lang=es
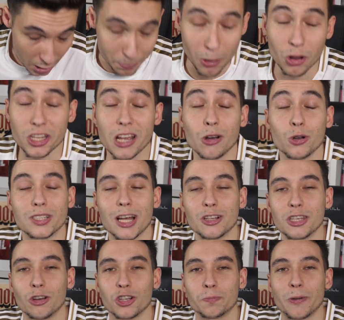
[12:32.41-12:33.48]
Espero que os haya
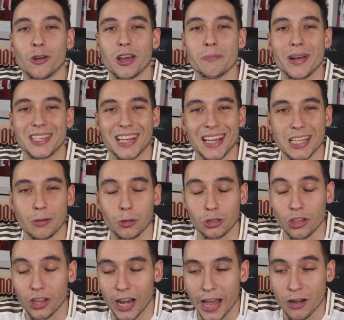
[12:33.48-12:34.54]
gustado, chicos. Espero que machaquéis el
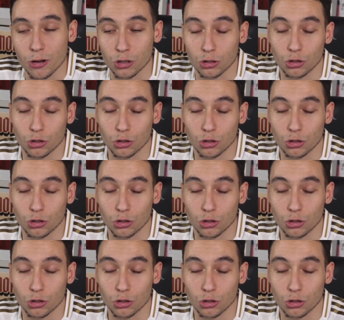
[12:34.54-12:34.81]
botón de like.